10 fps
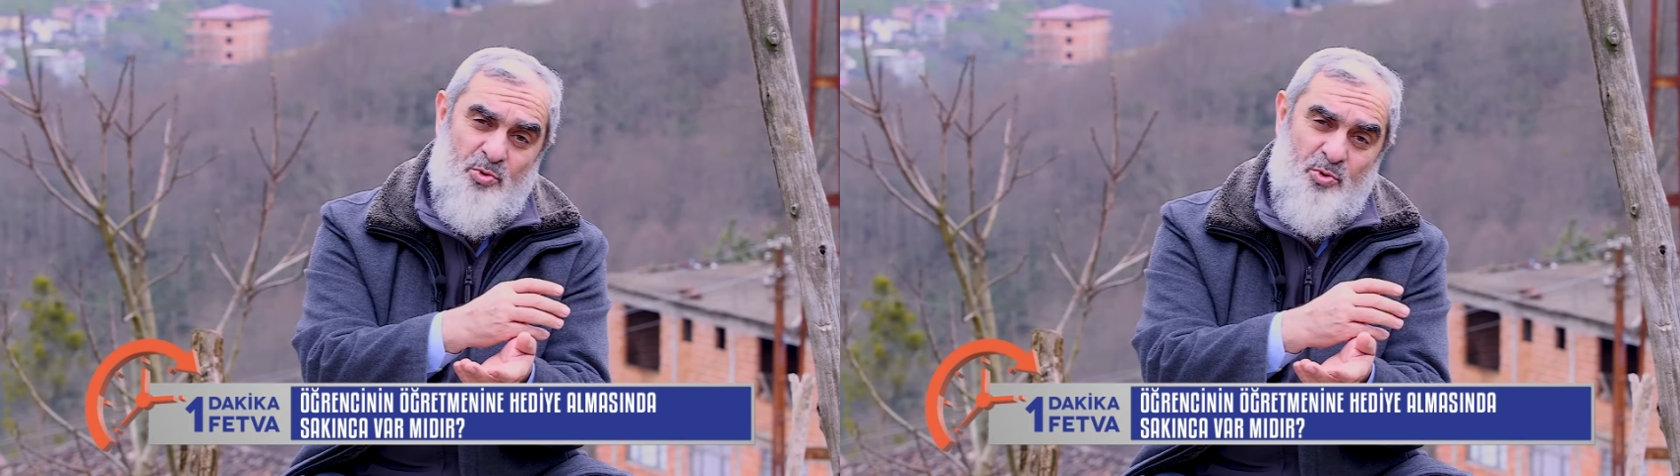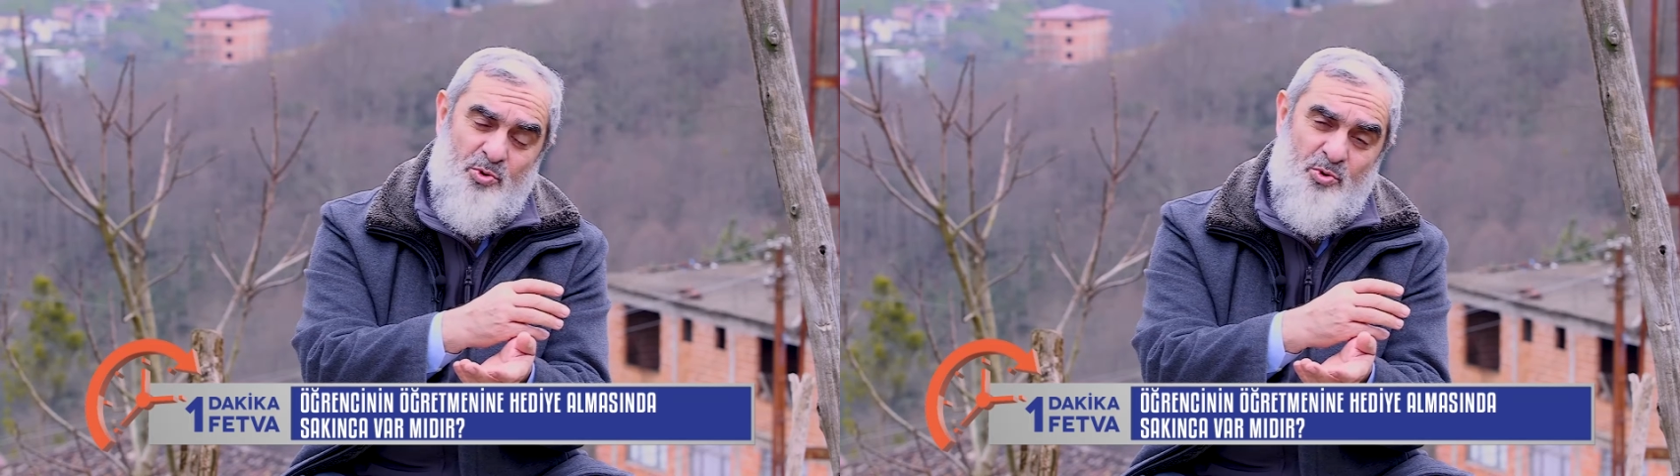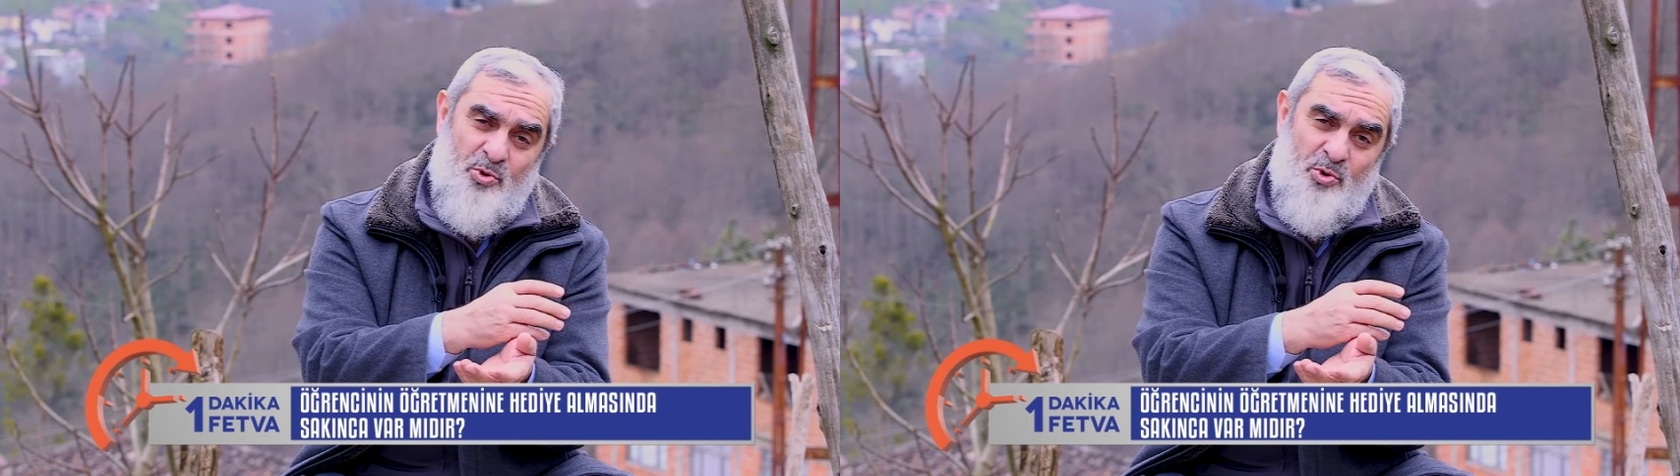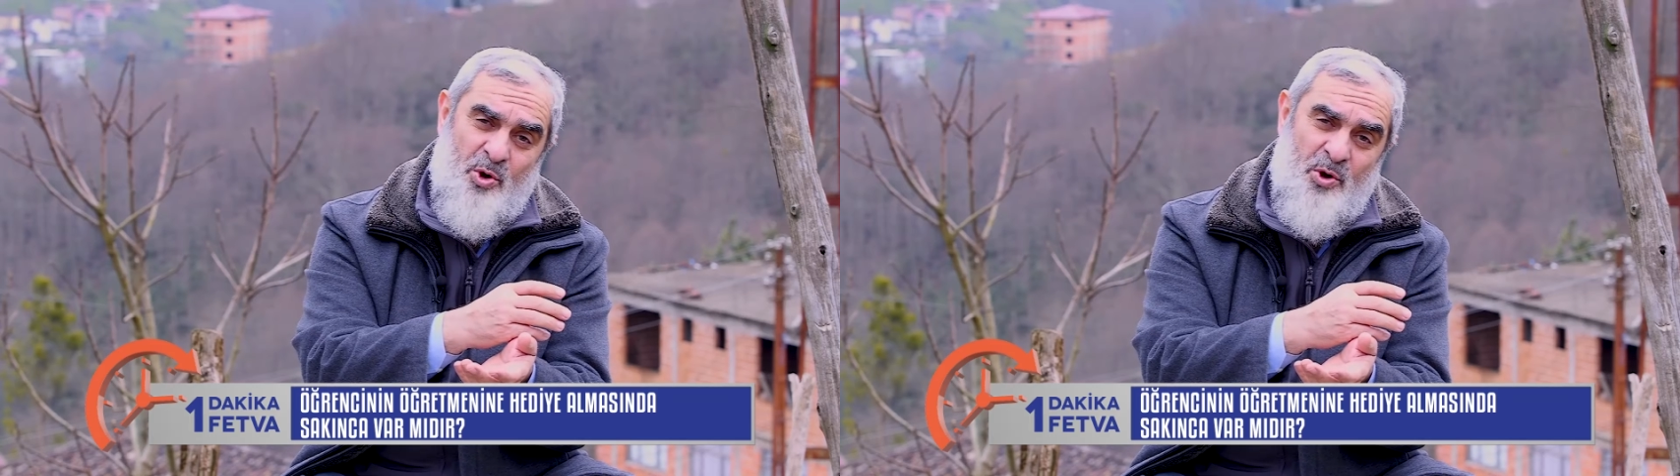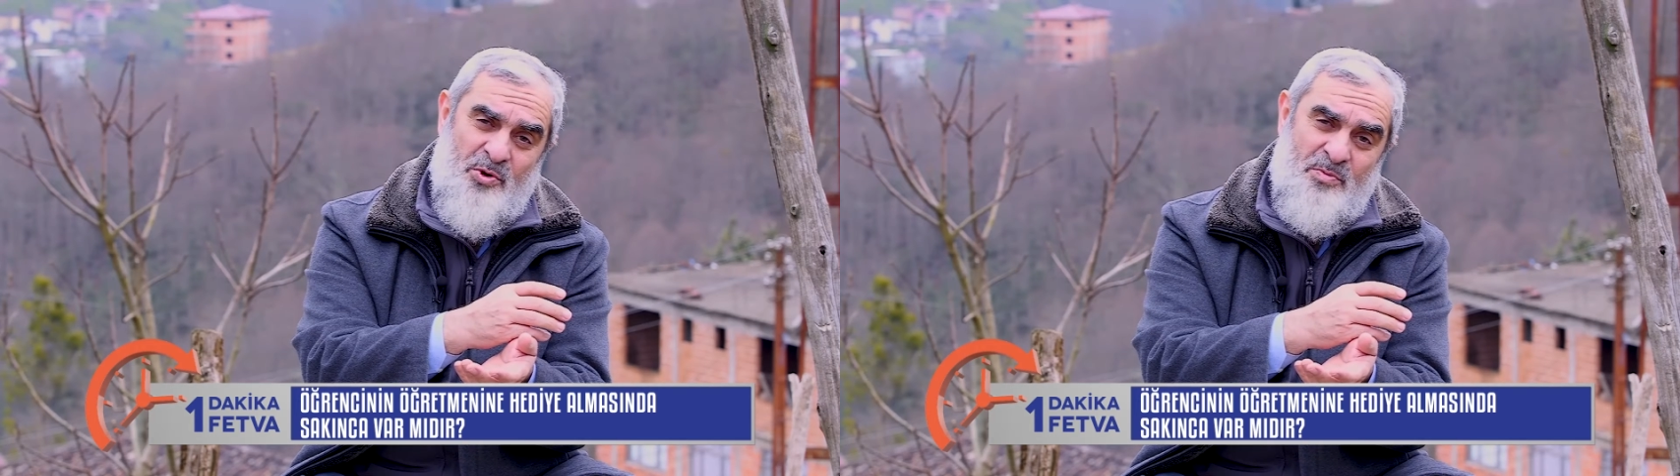kusuru
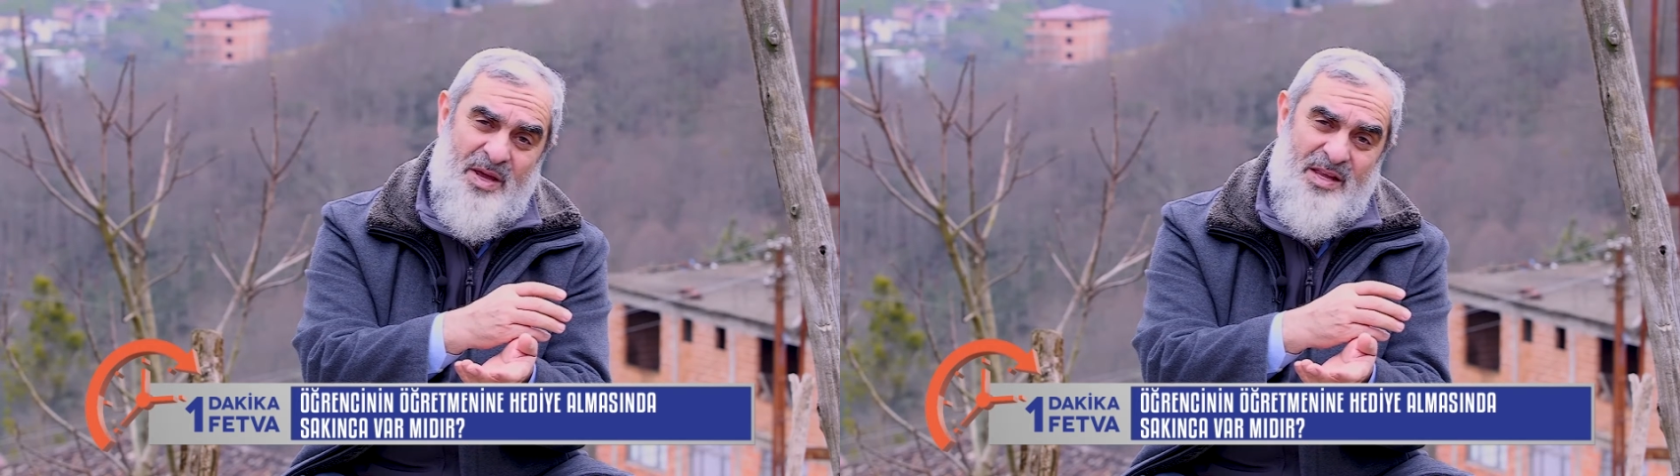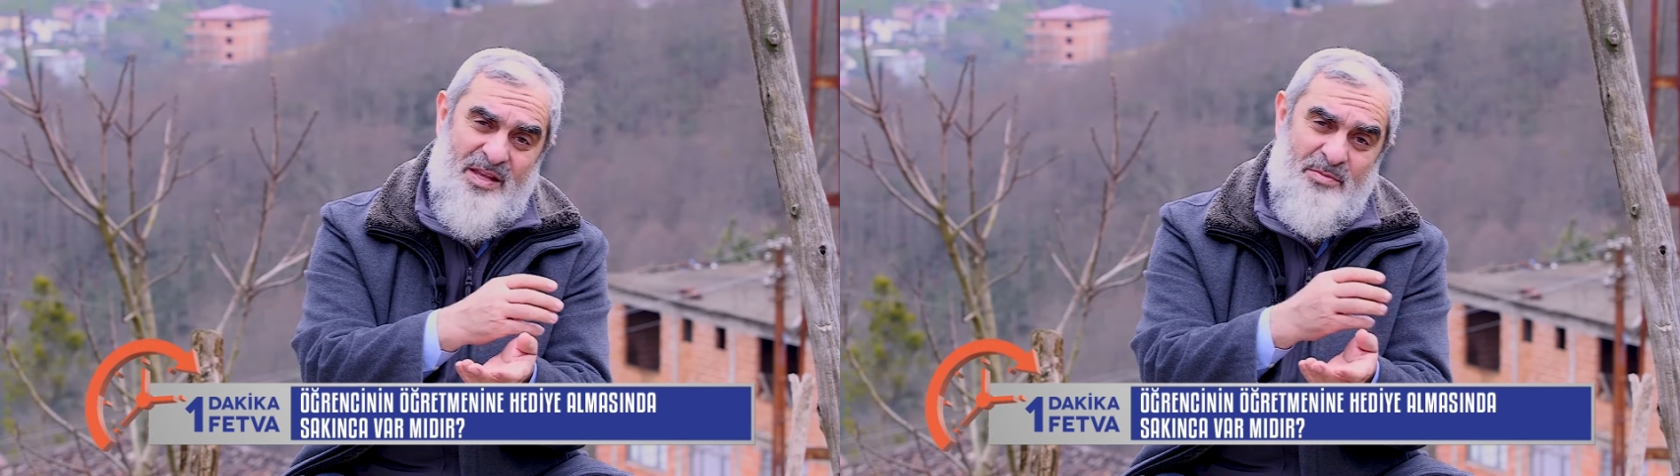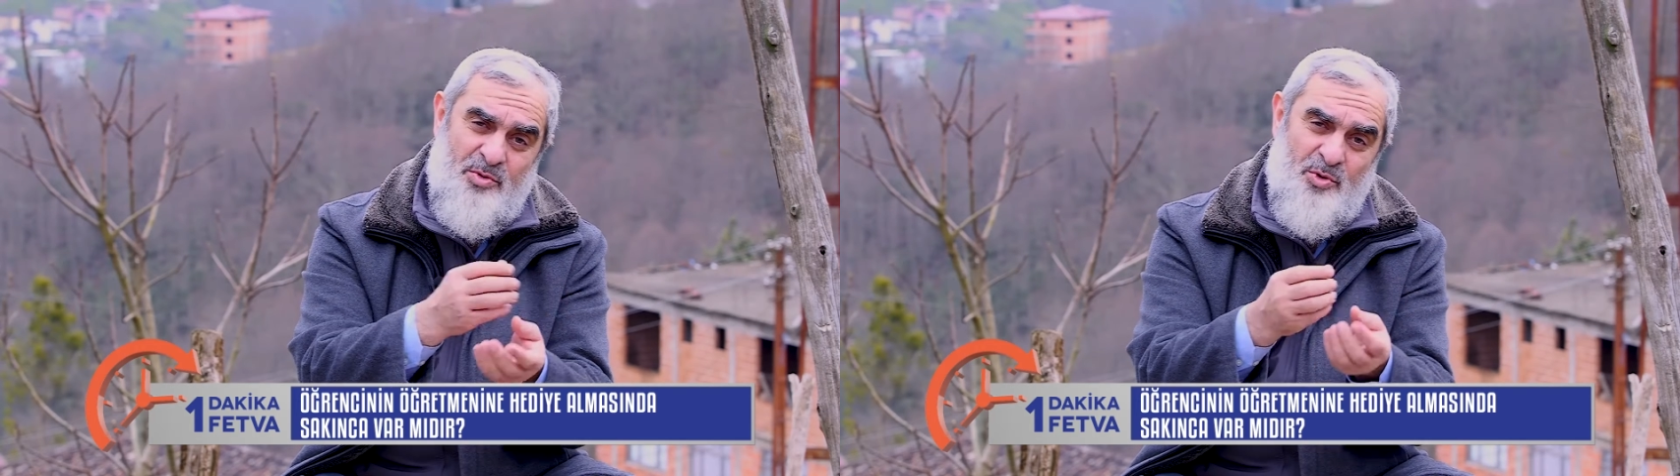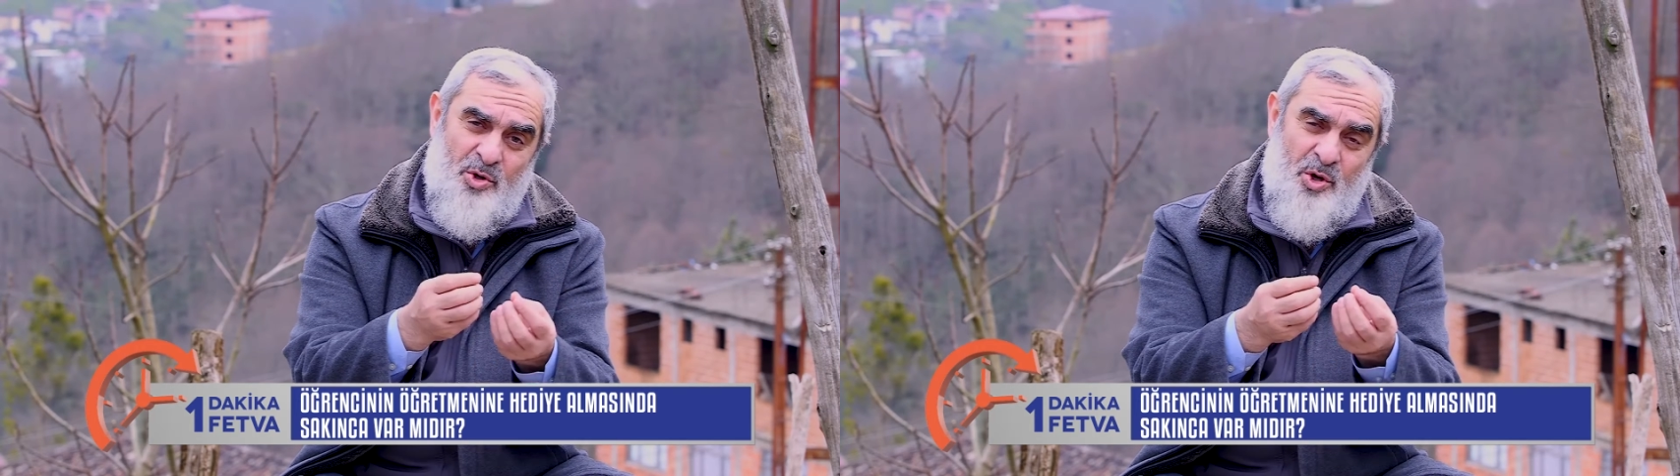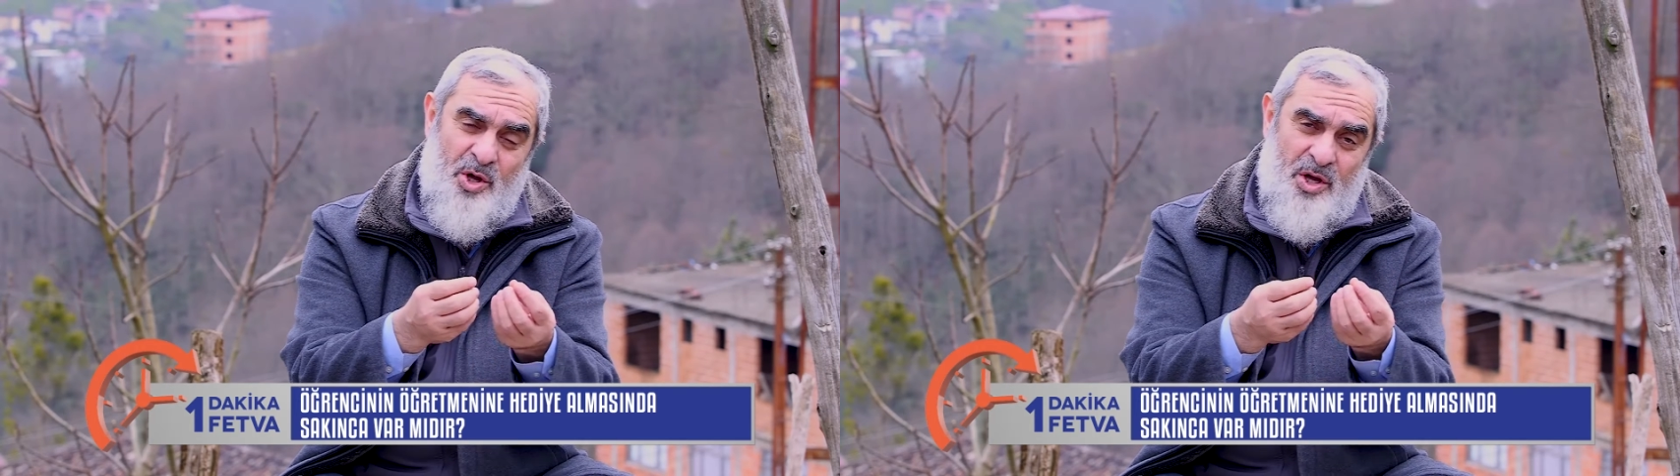örtmekte bunu